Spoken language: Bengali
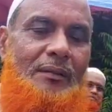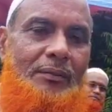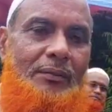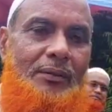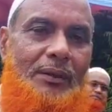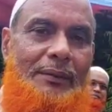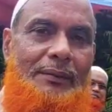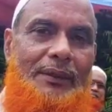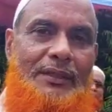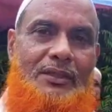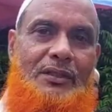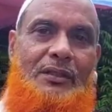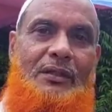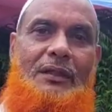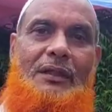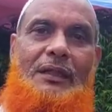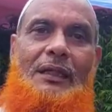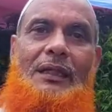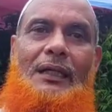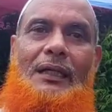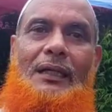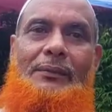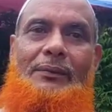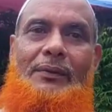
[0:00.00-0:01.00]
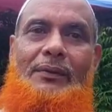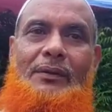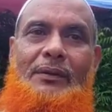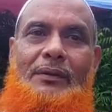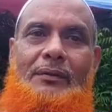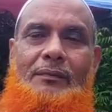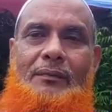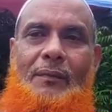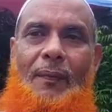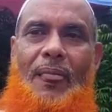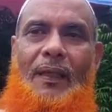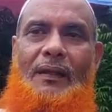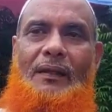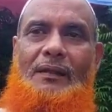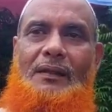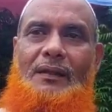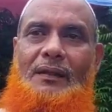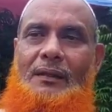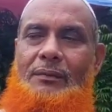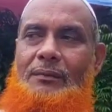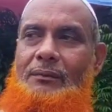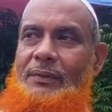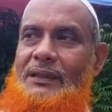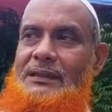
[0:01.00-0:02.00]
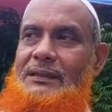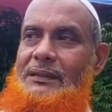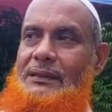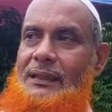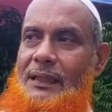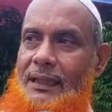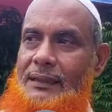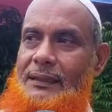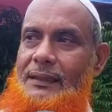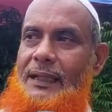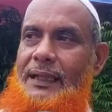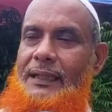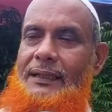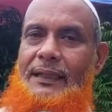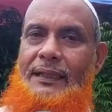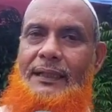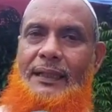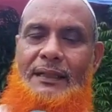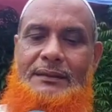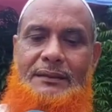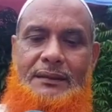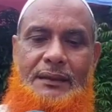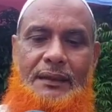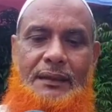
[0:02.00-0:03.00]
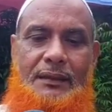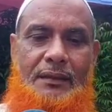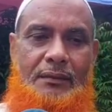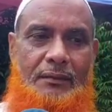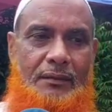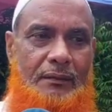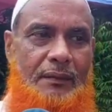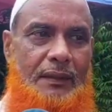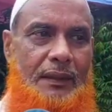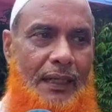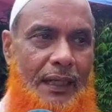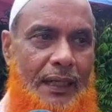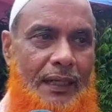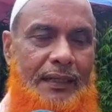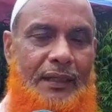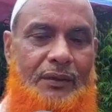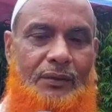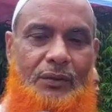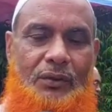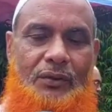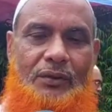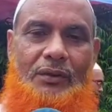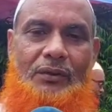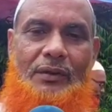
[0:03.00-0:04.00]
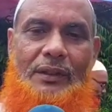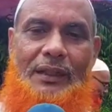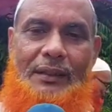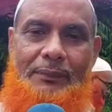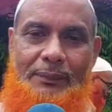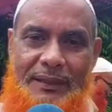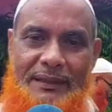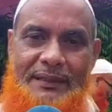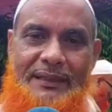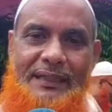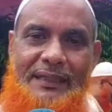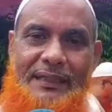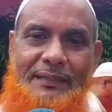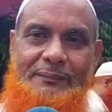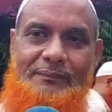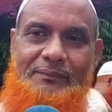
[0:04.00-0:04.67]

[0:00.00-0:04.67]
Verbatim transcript: পরিবেশ রক্ষা এবং বেঁচে থাকার তাগিদে গাছের লাগানোর গুরুত্ব অনেক বেশি